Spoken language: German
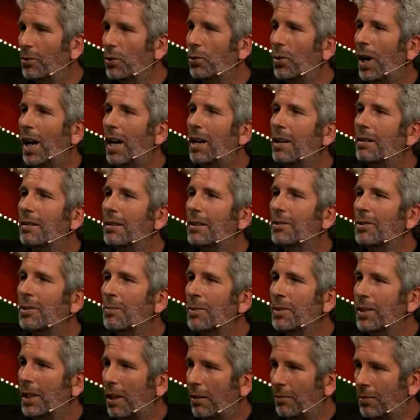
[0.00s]
zu alt ist,
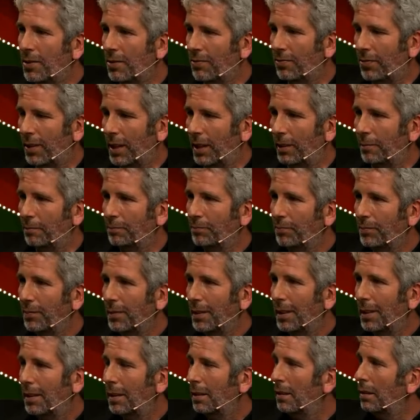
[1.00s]
um uns aufzufangen. Nee, es
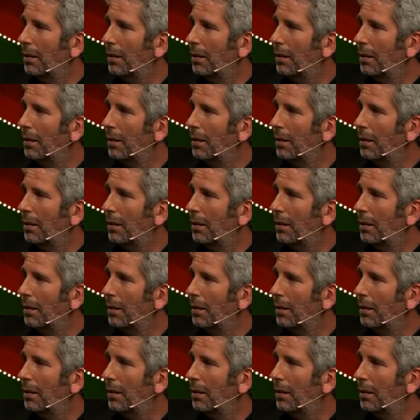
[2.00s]
war